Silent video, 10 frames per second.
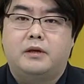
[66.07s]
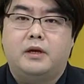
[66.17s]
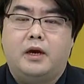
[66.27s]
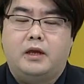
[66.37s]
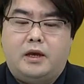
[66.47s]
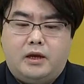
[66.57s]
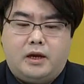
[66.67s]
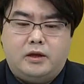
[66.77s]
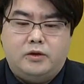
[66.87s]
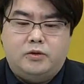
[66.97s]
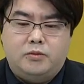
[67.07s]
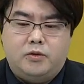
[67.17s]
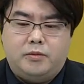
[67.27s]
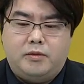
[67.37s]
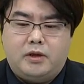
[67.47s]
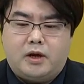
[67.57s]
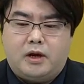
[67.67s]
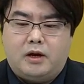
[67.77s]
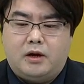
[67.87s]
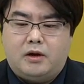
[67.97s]
TNA라는
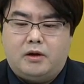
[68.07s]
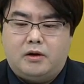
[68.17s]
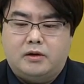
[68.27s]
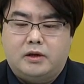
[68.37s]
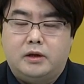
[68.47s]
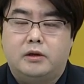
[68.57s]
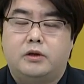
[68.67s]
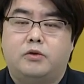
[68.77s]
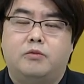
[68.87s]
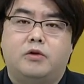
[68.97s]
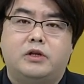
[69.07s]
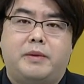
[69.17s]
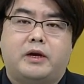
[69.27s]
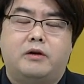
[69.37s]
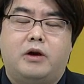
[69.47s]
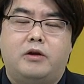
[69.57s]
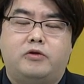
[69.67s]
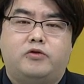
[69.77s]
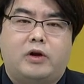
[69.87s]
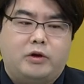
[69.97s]
종목입니다. 어, 그, 이 종목은 이제 백금
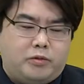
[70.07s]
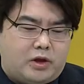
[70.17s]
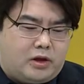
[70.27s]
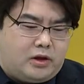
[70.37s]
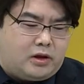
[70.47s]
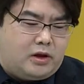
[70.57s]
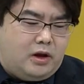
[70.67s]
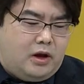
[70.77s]
관련주라기보다는